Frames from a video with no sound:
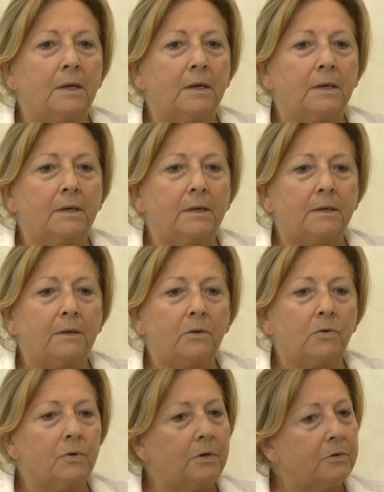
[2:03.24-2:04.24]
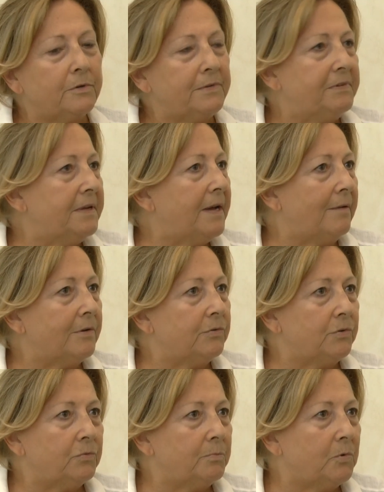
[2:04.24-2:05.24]
eh, lo
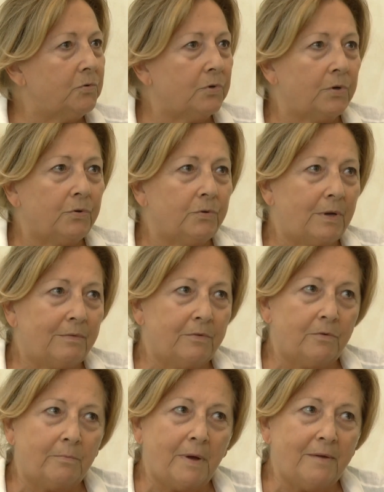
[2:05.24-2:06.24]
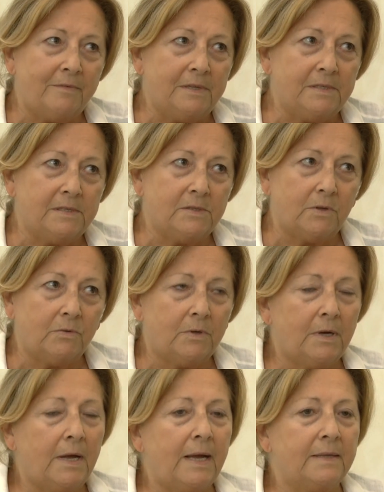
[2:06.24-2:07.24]
glorificavano in un modo che io non avevo mai
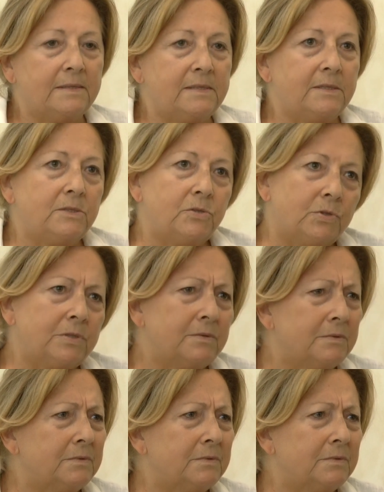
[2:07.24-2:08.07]
visto, anzi cioè,